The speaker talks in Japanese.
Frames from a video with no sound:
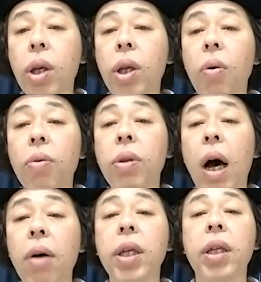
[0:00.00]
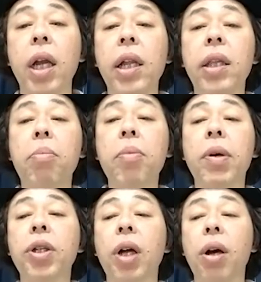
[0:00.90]
キーホルダーアクセサリーって見
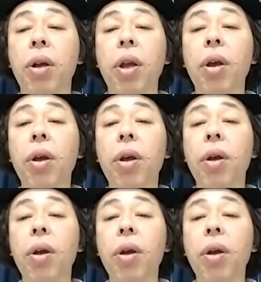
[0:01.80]
ましたっけ